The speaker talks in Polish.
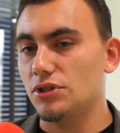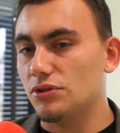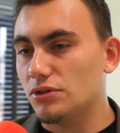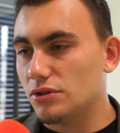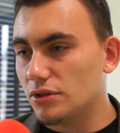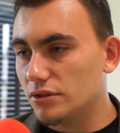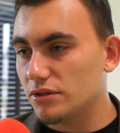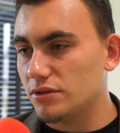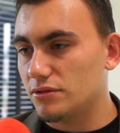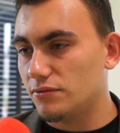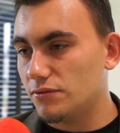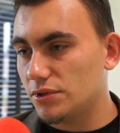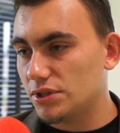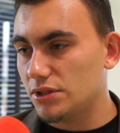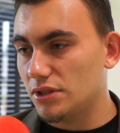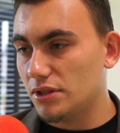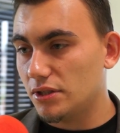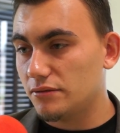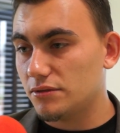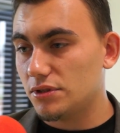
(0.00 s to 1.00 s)
I to jest
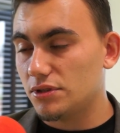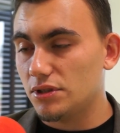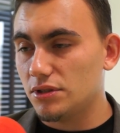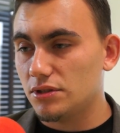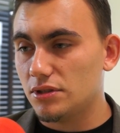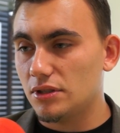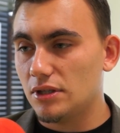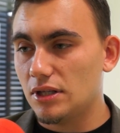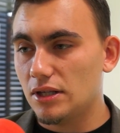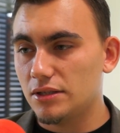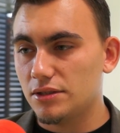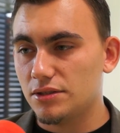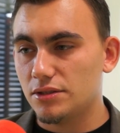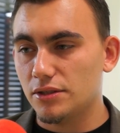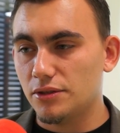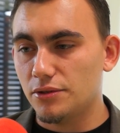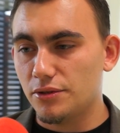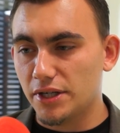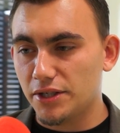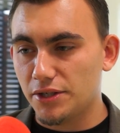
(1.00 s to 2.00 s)
właśnie najważniejsze dla
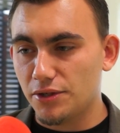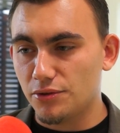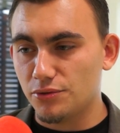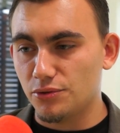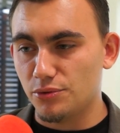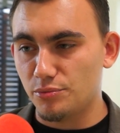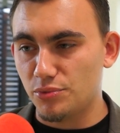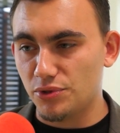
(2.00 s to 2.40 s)
naszego regionu,